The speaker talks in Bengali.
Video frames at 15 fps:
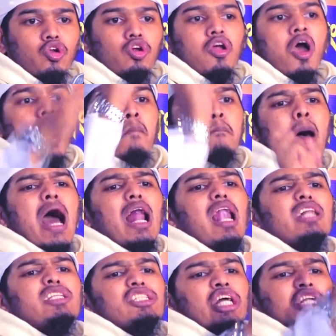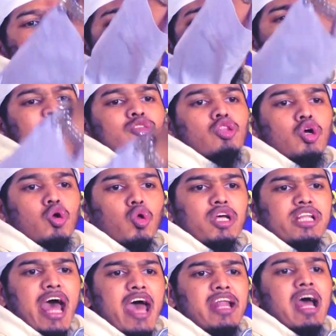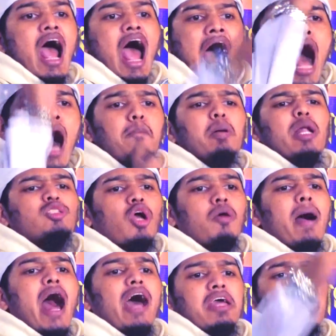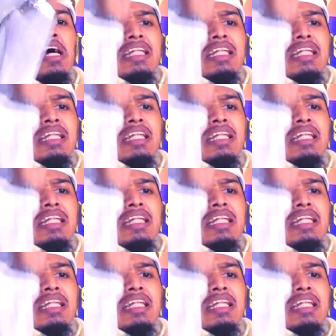করুন বাংলাদেশের সীমান্ত খুলি দেন আমরা সবাই